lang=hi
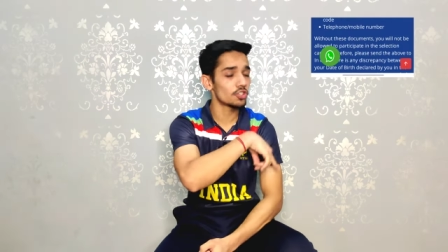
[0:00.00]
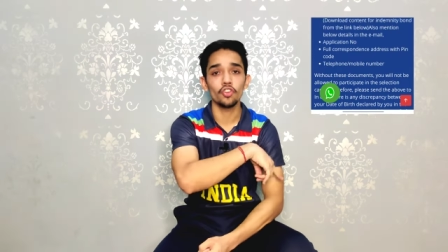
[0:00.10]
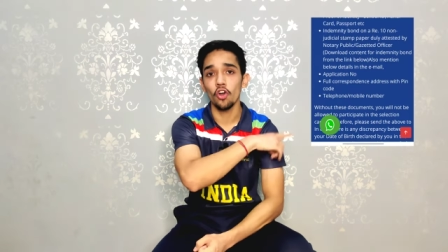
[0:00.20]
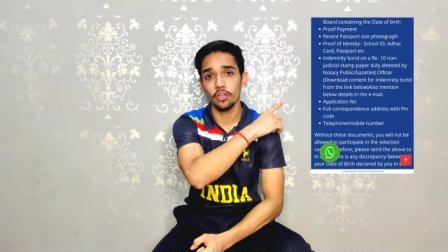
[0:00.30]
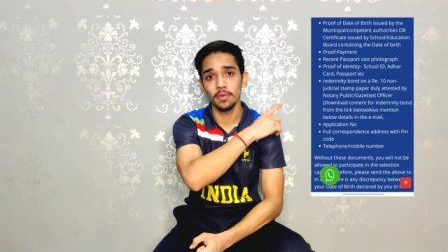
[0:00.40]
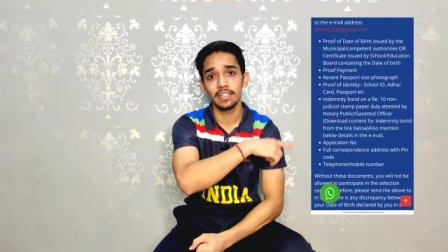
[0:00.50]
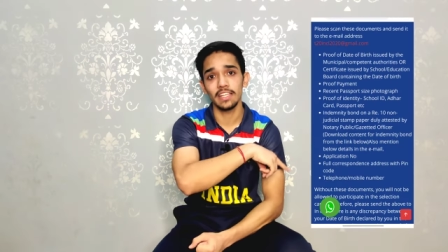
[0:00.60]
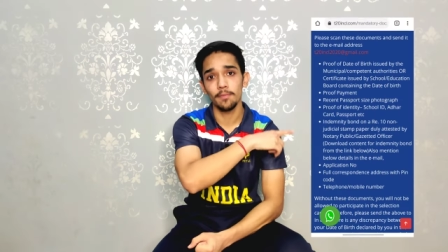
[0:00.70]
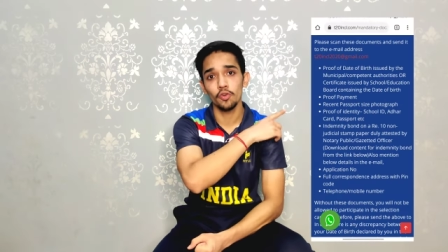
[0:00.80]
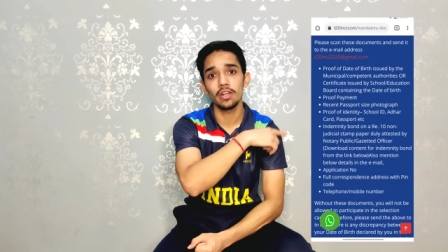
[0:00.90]
जो डॉक्यूमेंट्स
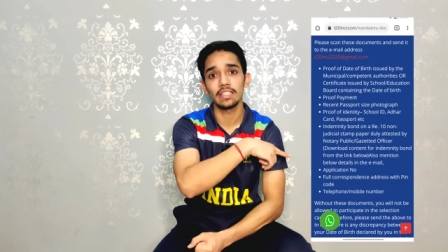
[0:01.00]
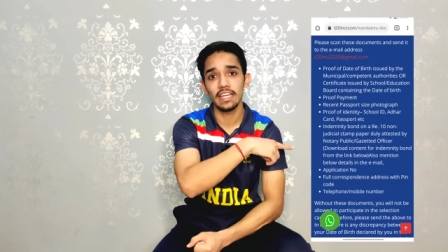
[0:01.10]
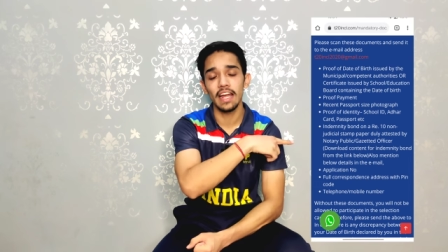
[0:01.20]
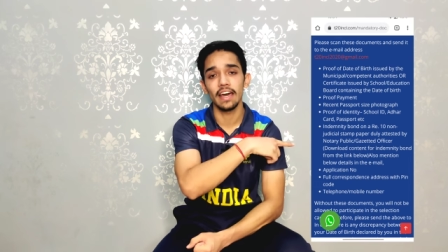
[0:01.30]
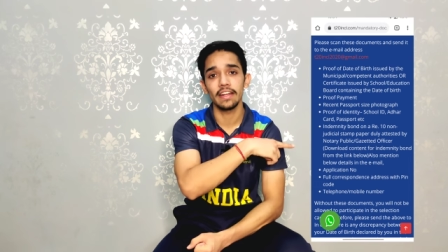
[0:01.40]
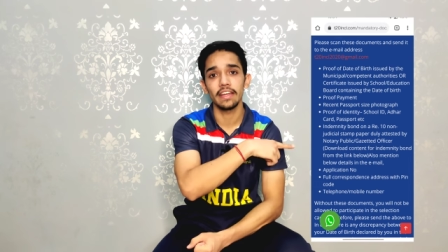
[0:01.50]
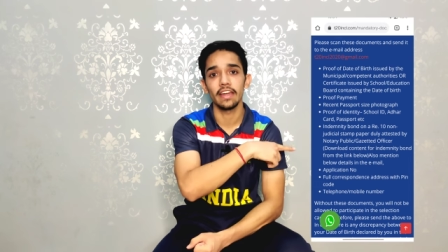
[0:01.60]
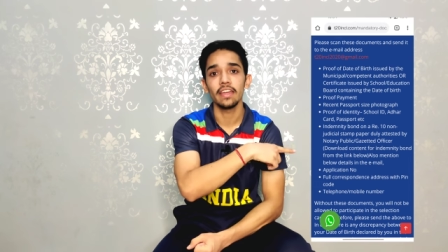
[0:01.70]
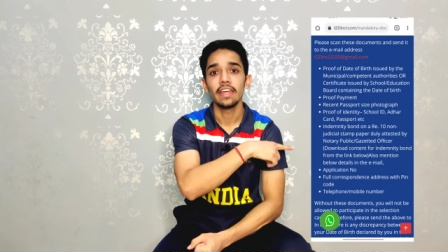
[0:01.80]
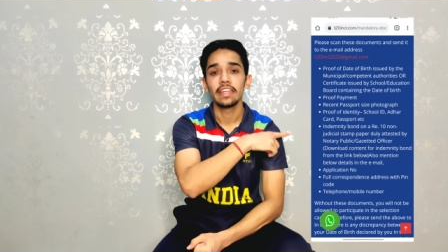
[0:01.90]
आपको नजर आ रहे
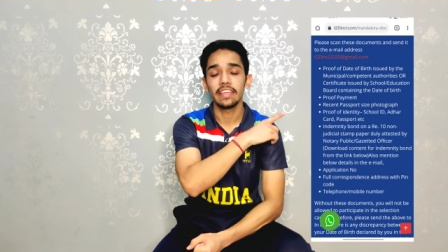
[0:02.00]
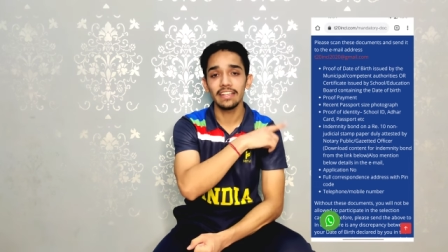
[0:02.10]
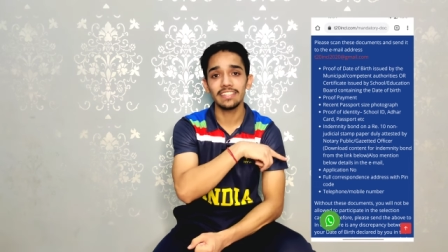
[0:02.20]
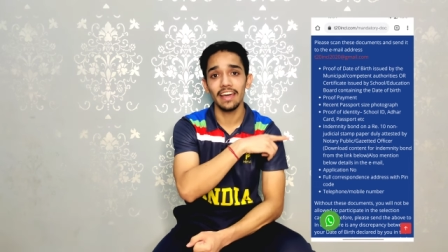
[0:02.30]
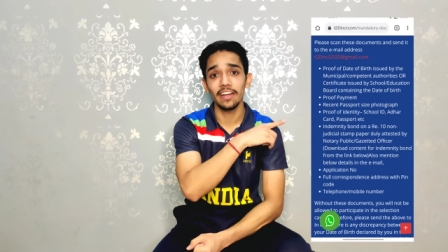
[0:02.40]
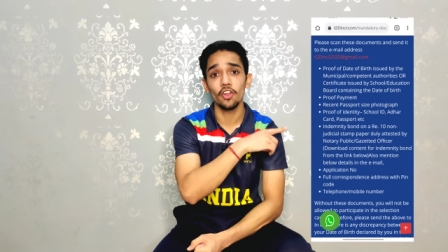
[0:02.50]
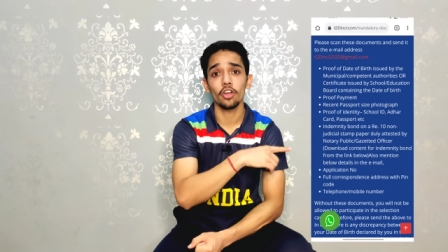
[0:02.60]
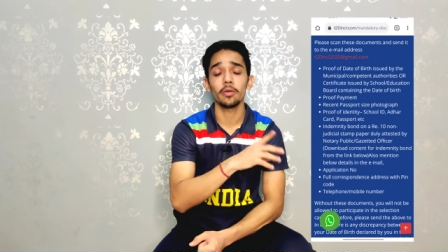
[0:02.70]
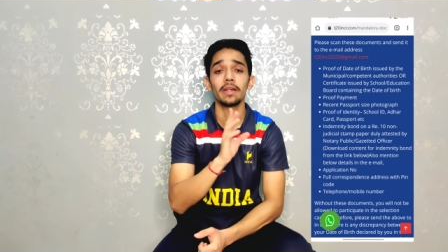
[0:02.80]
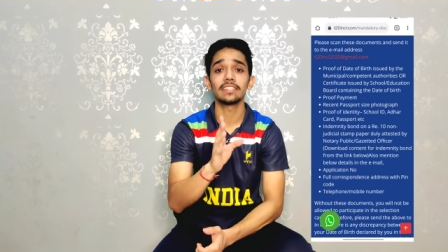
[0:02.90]
हैं ये सारे
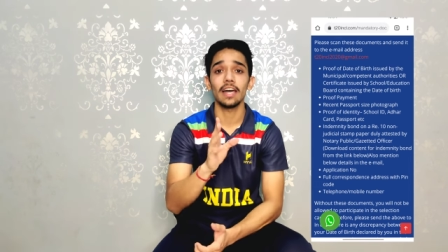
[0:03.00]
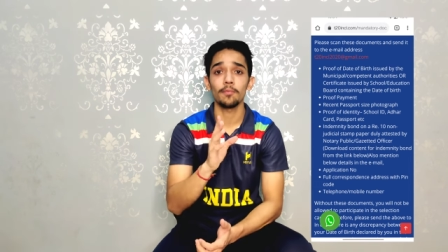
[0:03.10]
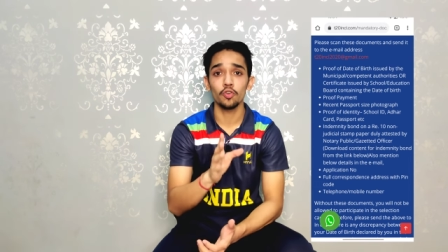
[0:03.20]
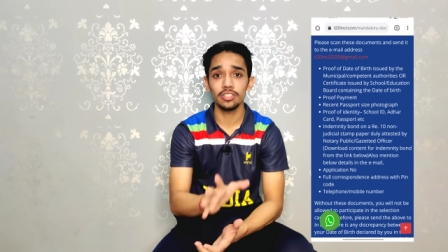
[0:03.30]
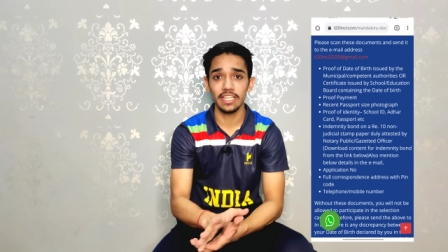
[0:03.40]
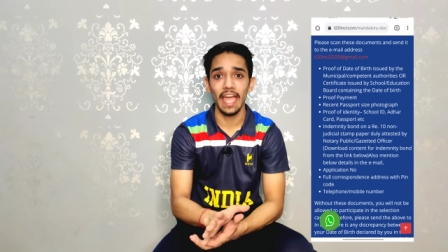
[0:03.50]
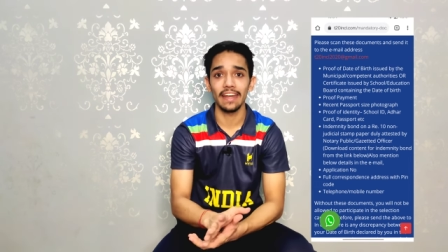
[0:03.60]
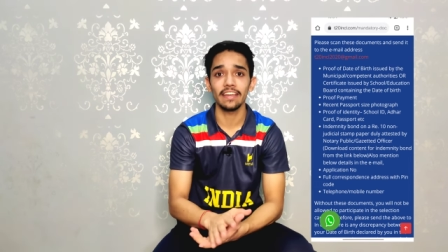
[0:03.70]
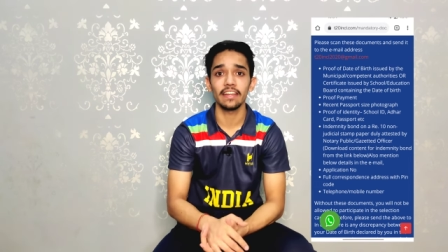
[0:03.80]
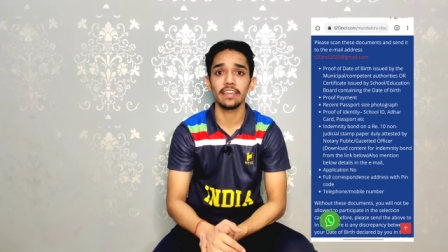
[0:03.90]
डॉक्यूमेंट्स आपको
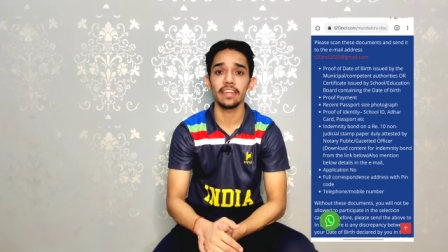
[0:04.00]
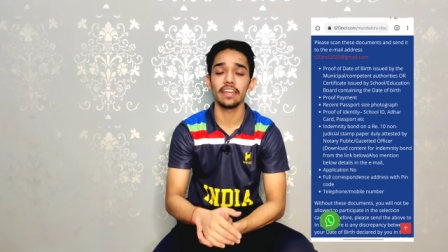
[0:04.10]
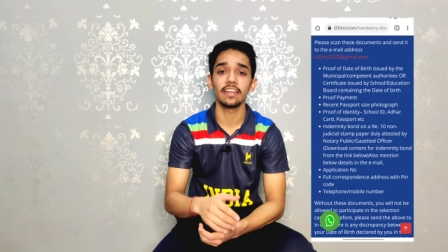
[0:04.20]
स्कैन करके